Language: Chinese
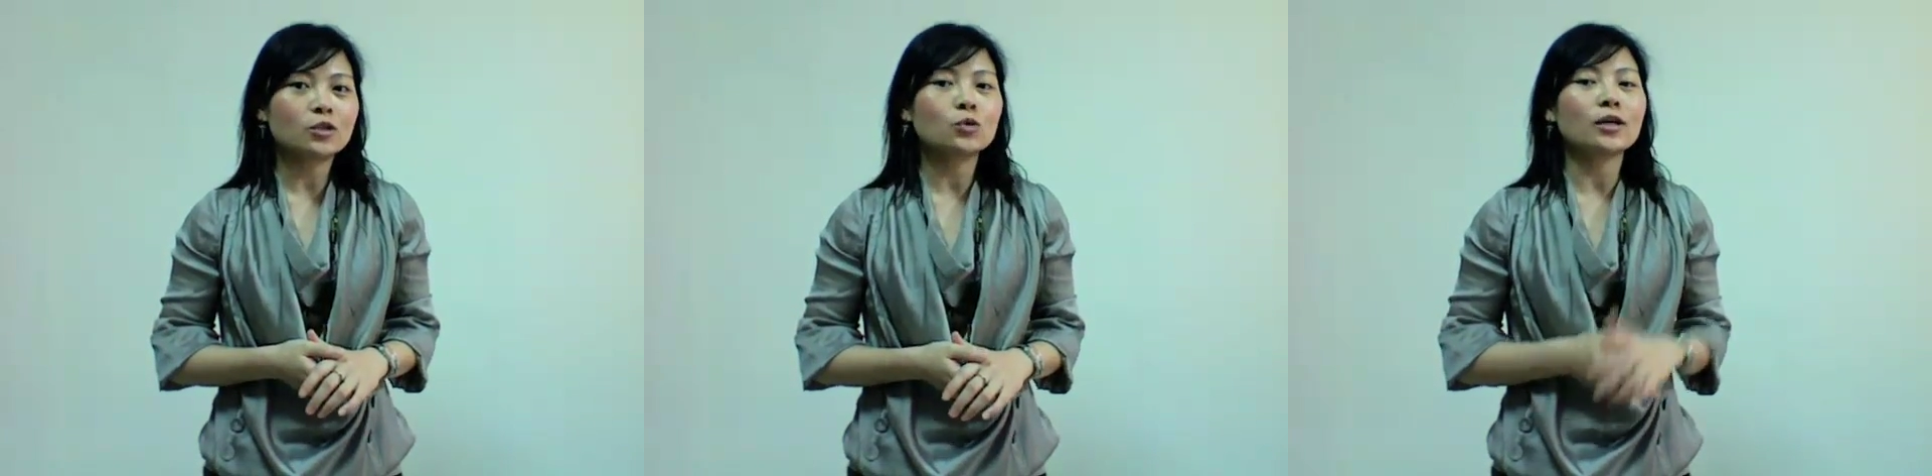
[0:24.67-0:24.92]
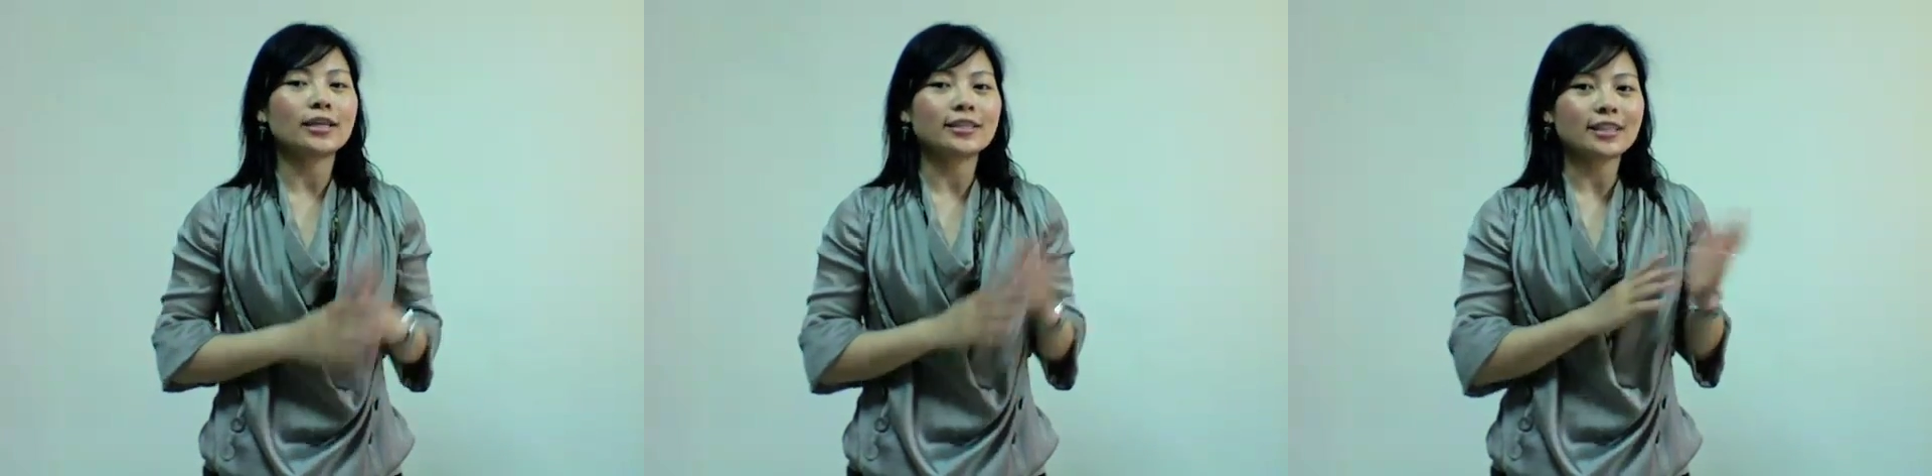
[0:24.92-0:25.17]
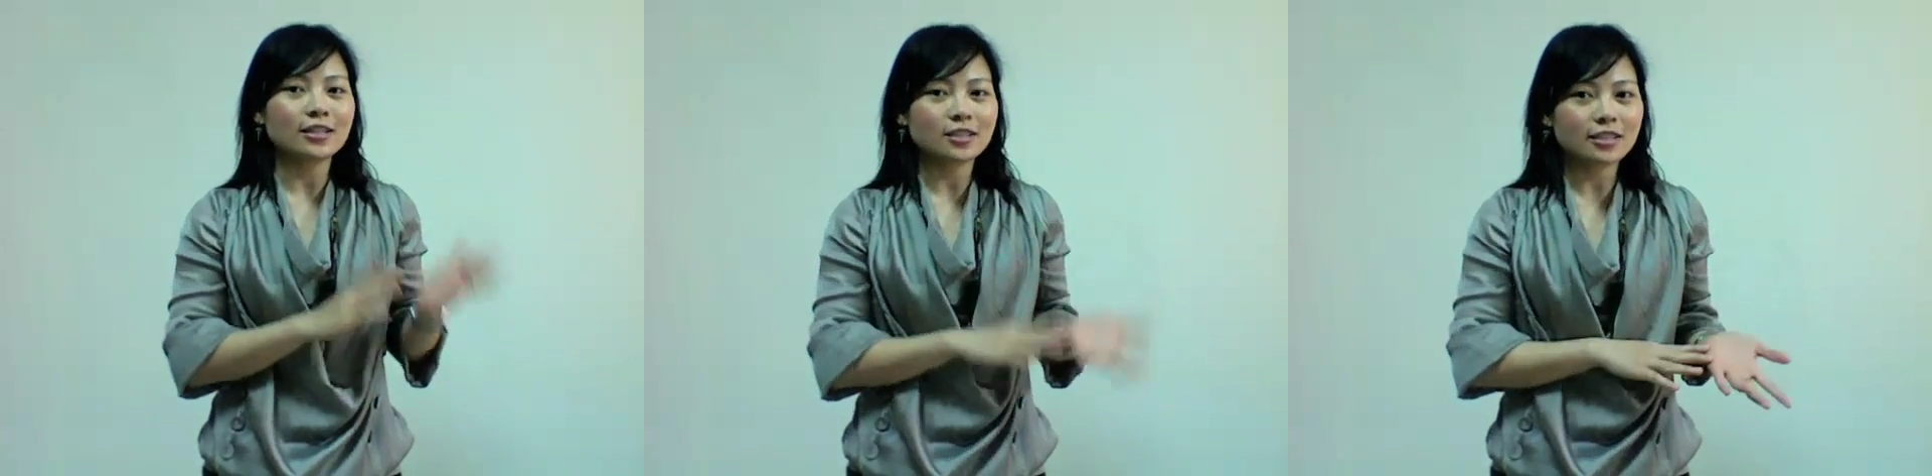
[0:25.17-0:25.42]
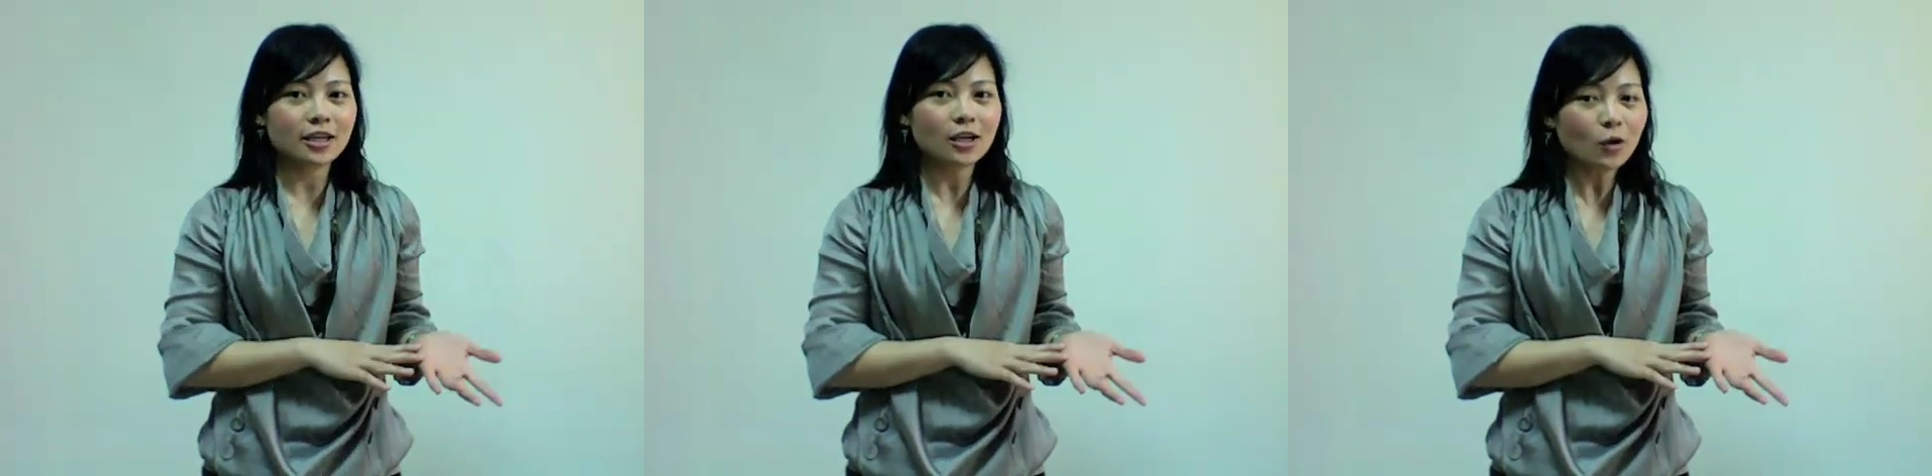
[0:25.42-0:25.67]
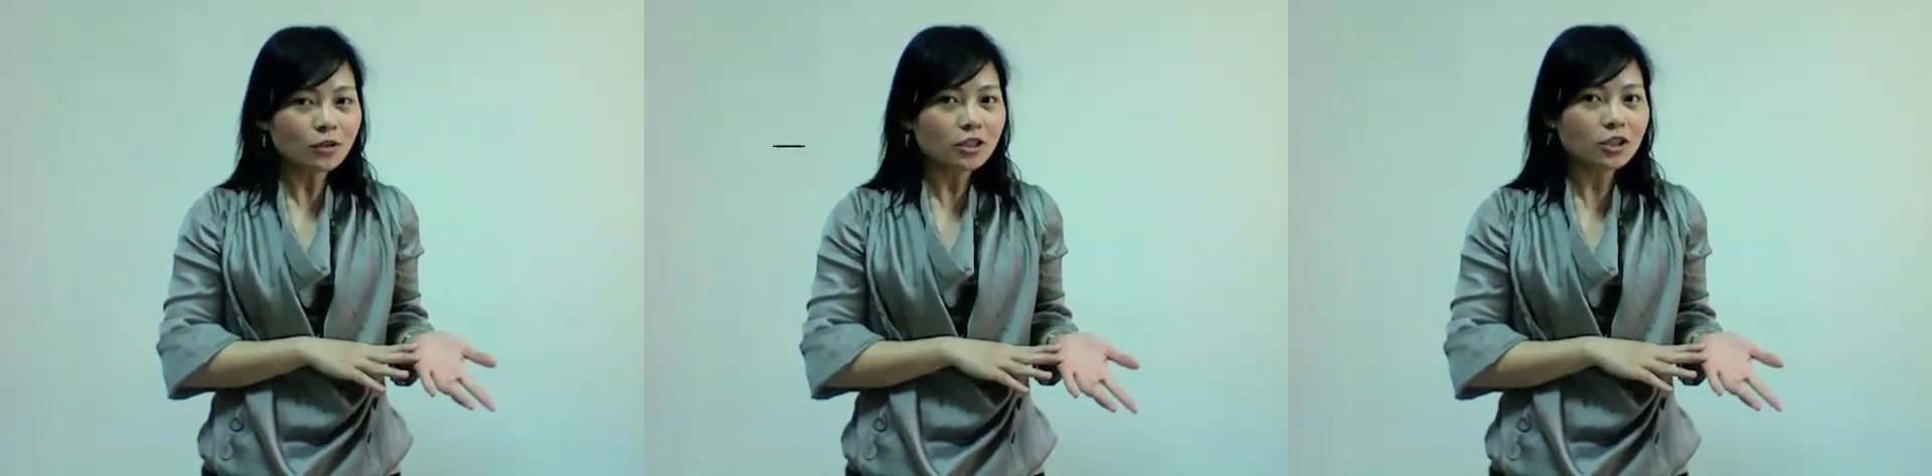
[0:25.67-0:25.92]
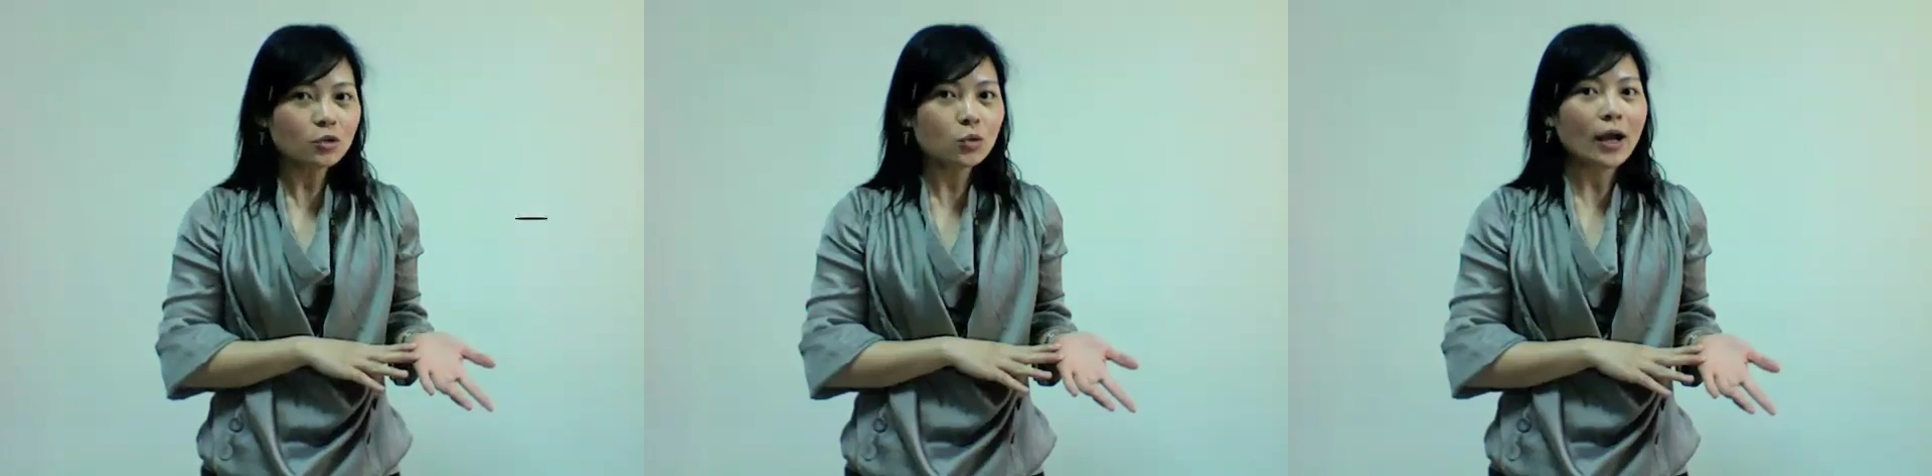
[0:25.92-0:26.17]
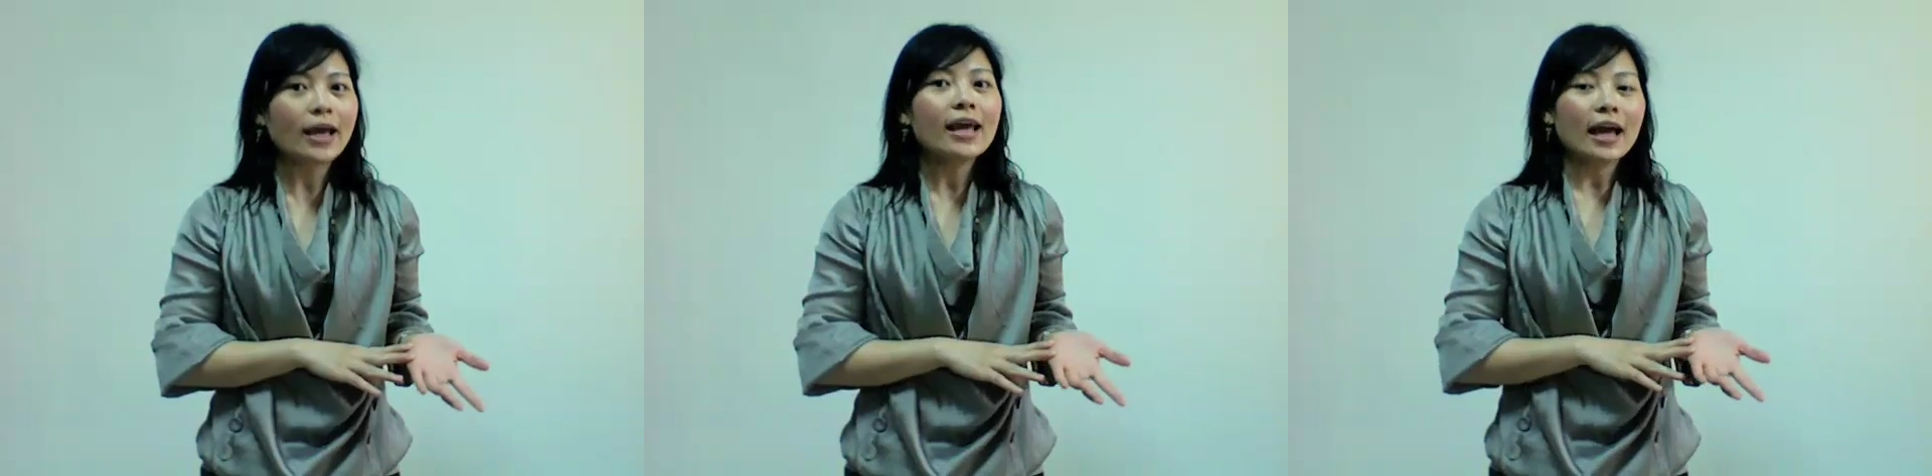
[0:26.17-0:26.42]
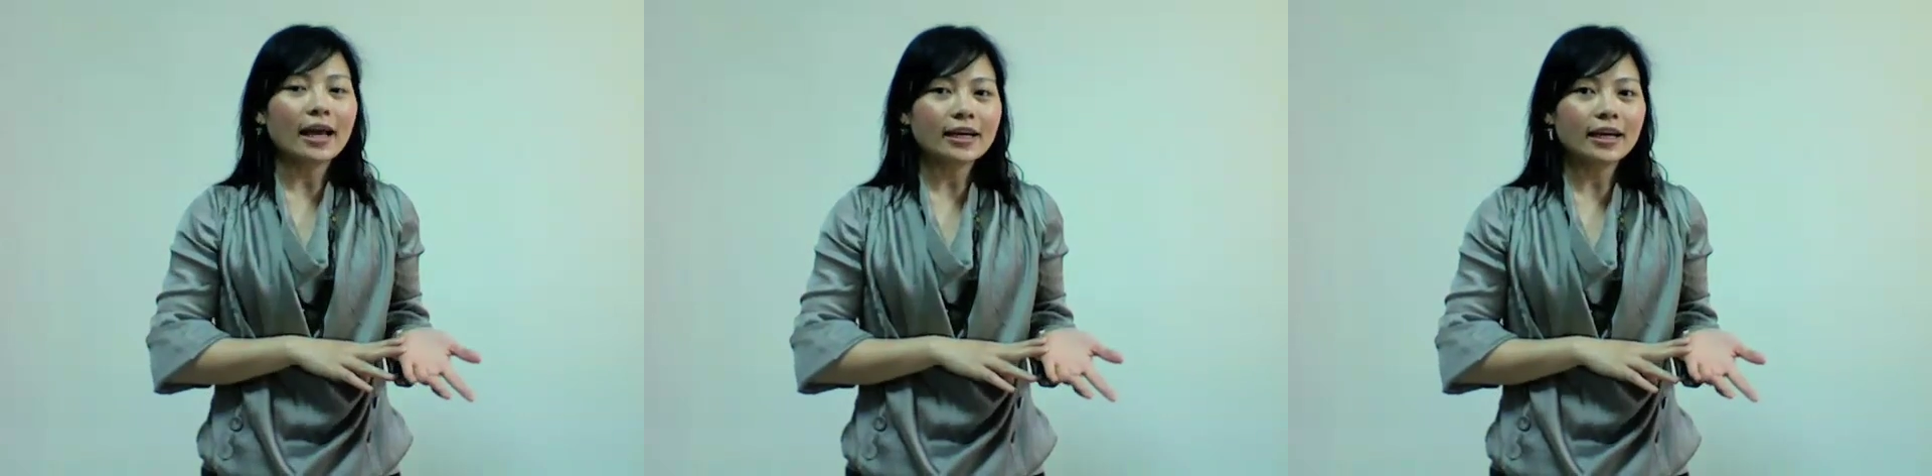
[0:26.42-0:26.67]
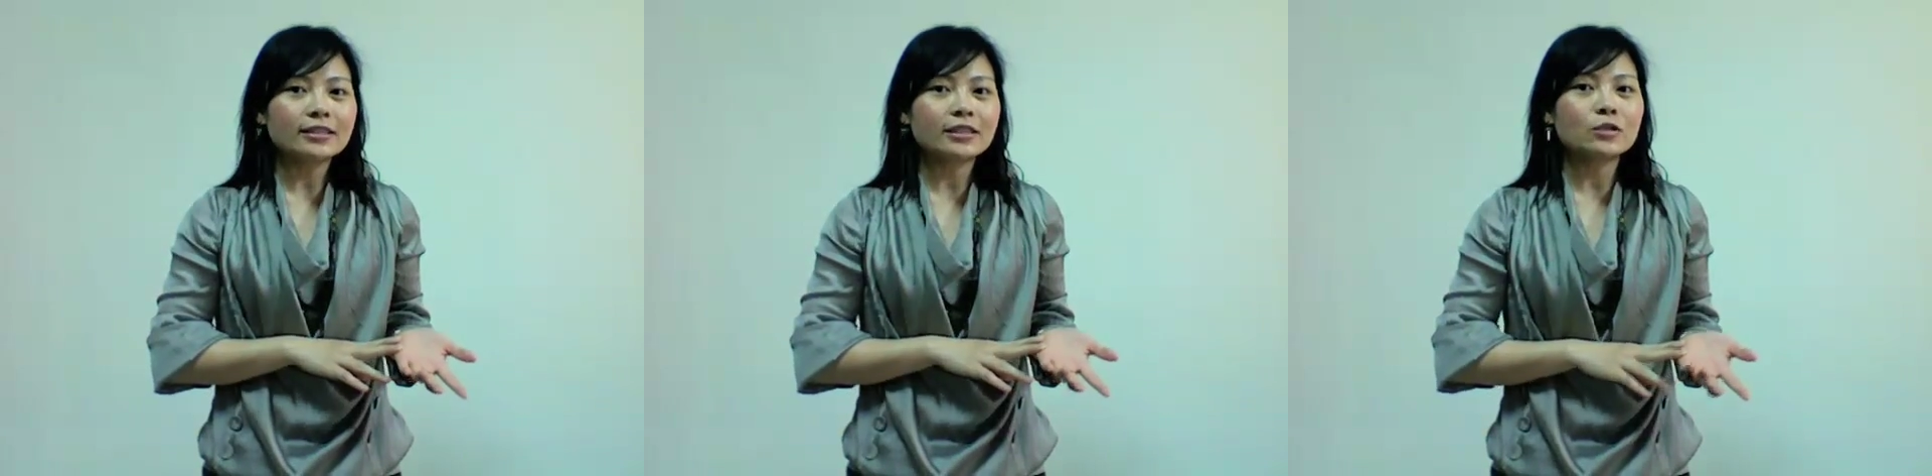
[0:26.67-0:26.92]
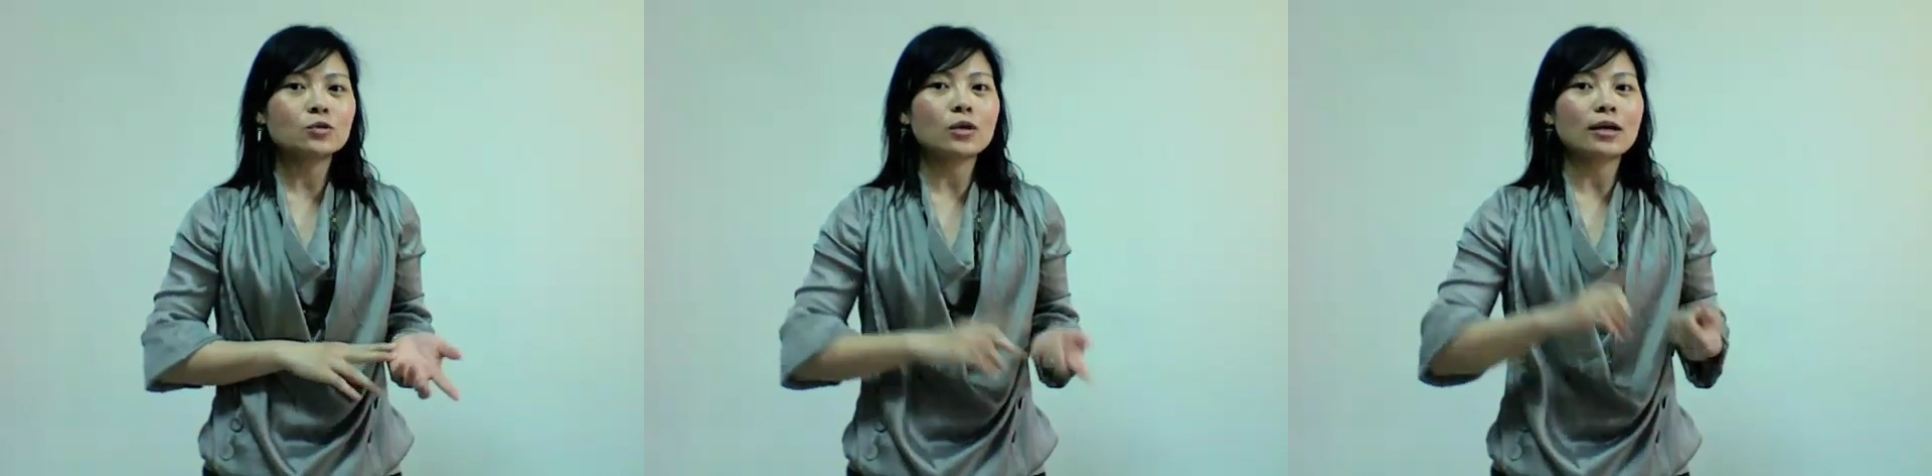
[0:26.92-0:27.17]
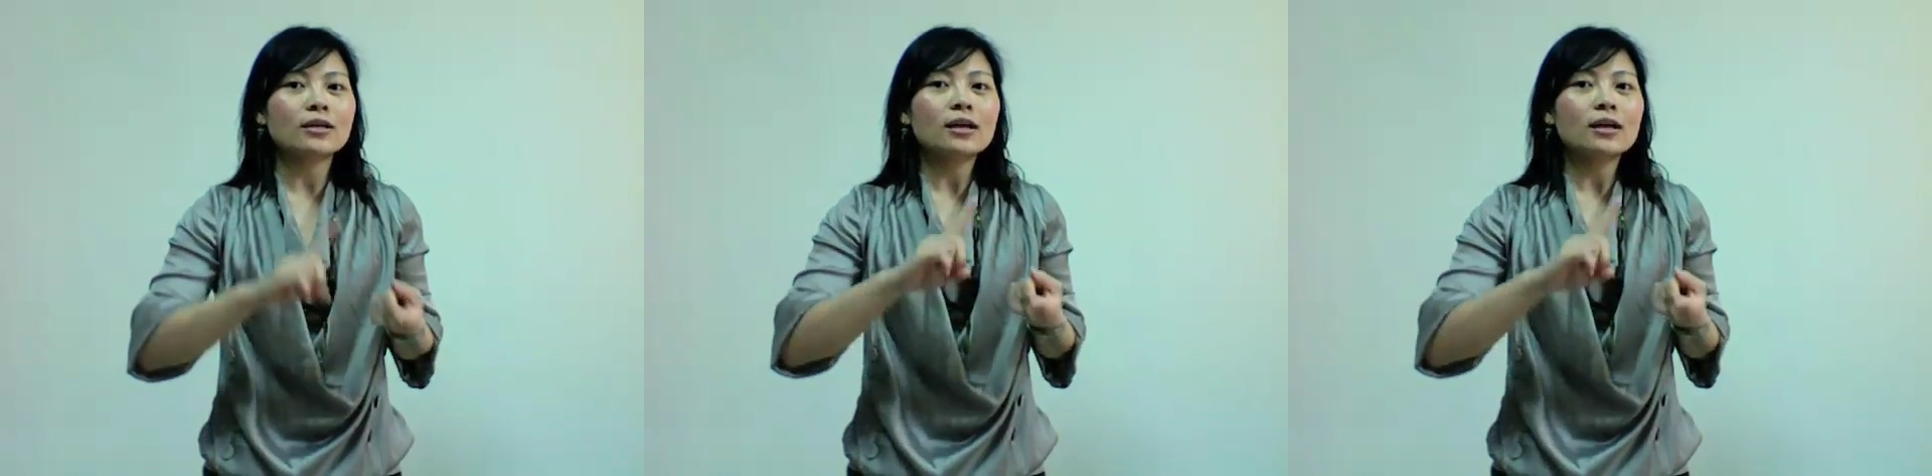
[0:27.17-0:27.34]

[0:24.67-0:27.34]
除了以上这些功能之外，还可以计算